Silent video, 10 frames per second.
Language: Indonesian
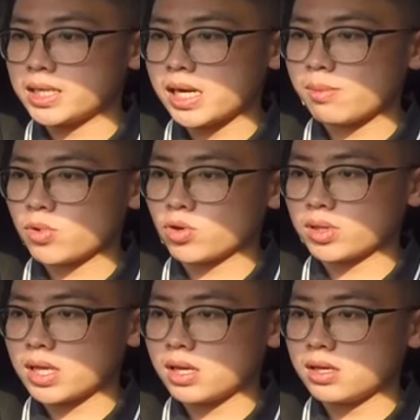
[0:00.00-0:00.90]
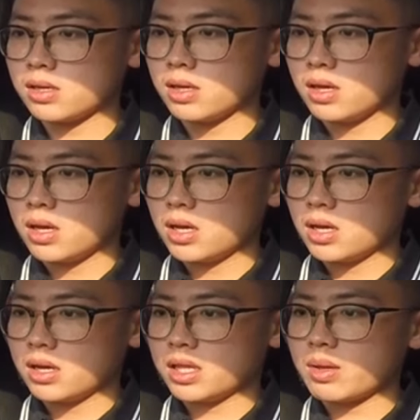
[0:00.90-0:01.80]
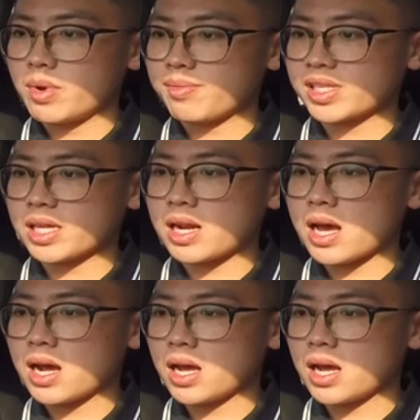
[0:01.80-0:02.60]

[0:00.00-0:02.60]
dalam kota, kita mendapatkan angka